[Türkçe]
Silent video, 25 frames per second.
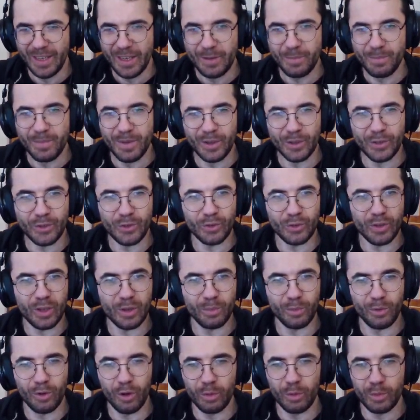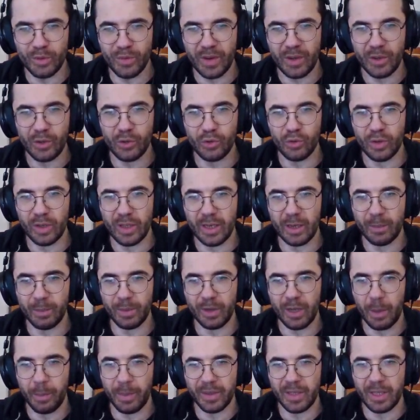Bir sürü de bloğumuz var. Şuraları bir
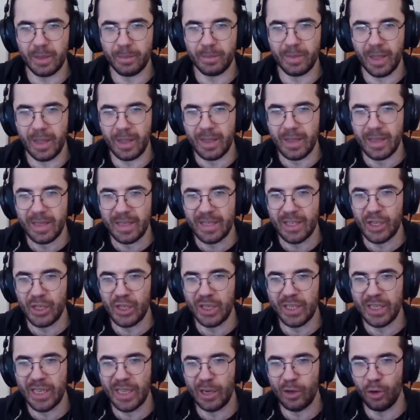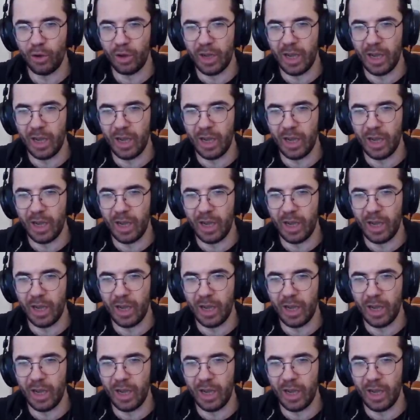kapatayım da. Yeşil geliyor